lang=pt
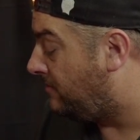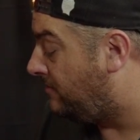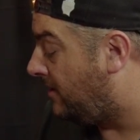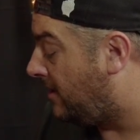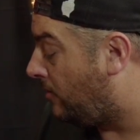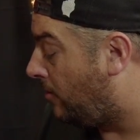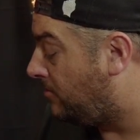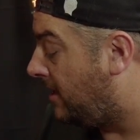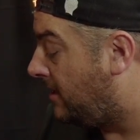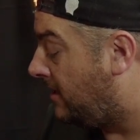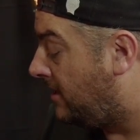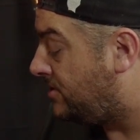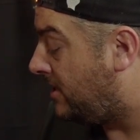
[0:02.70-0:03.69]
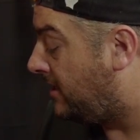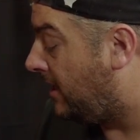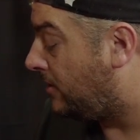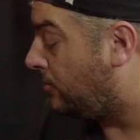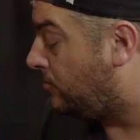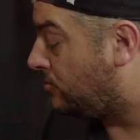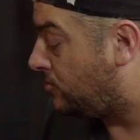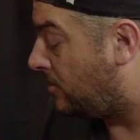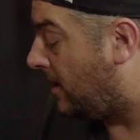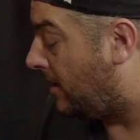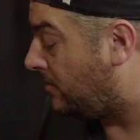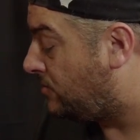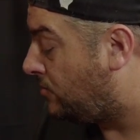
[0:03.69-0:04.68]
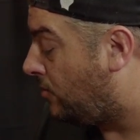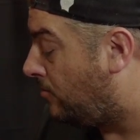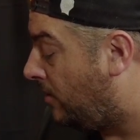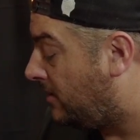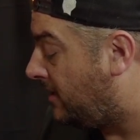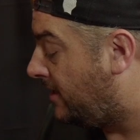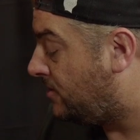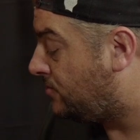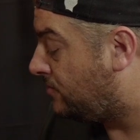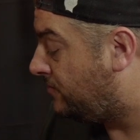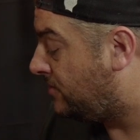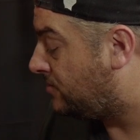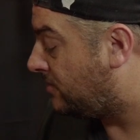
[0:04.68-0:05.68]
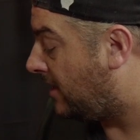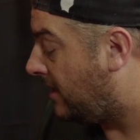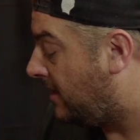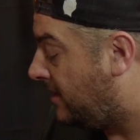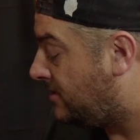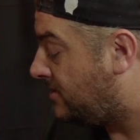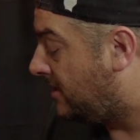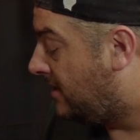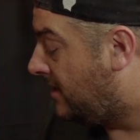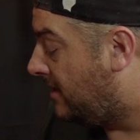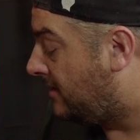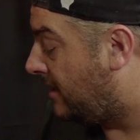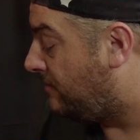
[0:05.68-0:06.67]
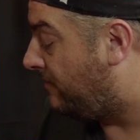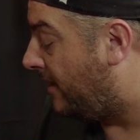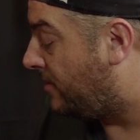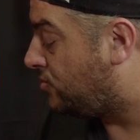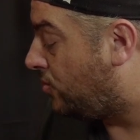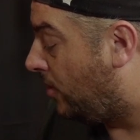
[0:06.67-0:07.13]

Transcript: é ver o nome da igreja ligado ao Bolsonaro. Te incomoda isso, visto que a igreja tem vários